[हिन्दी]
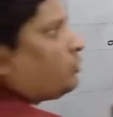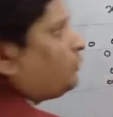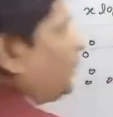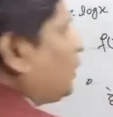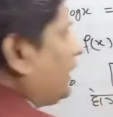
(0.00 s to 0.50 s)
को
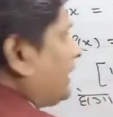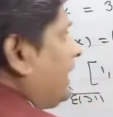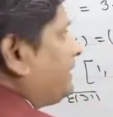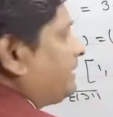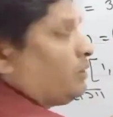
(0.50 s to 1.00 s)
फॉलो कर रहा
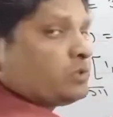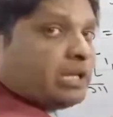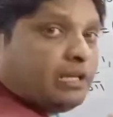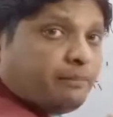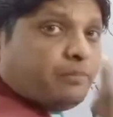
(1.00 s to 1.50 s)
है
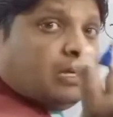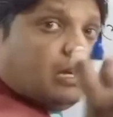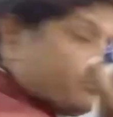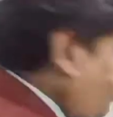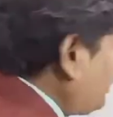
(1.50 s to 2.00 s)
उसके लिए
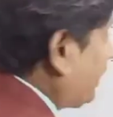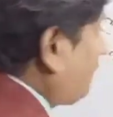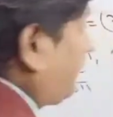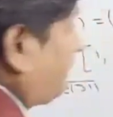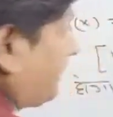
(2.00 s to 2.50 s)
रोले के
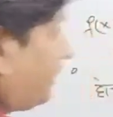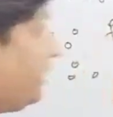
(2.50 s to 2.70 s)
प्रमेय के